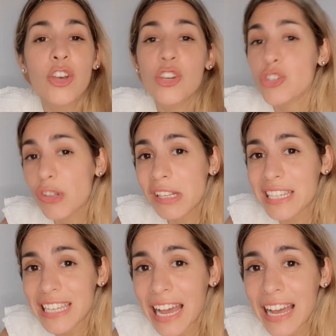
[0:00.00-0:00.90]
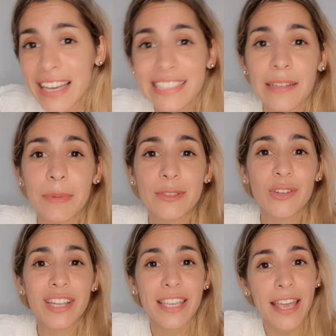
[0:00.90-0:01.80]
yo sería esa
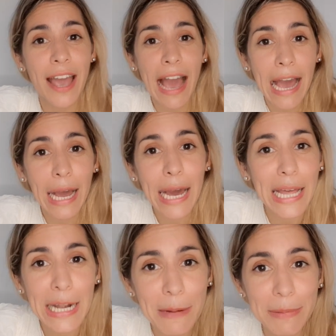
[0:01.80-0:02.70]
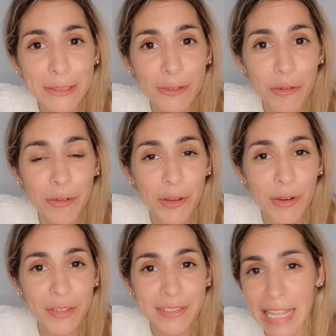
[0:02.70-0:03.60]
persona que agarra el patito
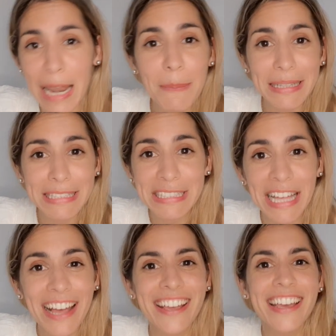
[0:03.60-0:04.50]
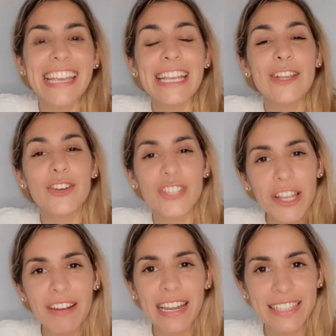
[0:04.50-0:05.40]
feo de la patita y lo
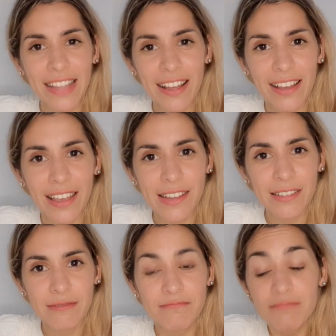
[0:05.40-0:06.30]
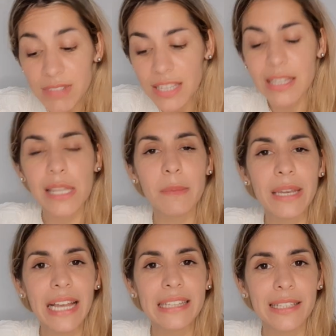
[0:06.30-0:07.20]
lleva al estanque y dice,
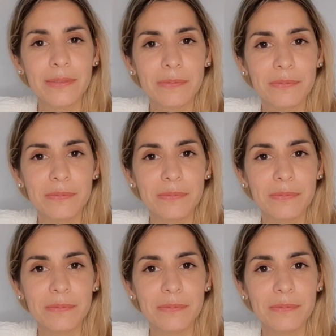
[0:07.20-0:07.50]
mirate,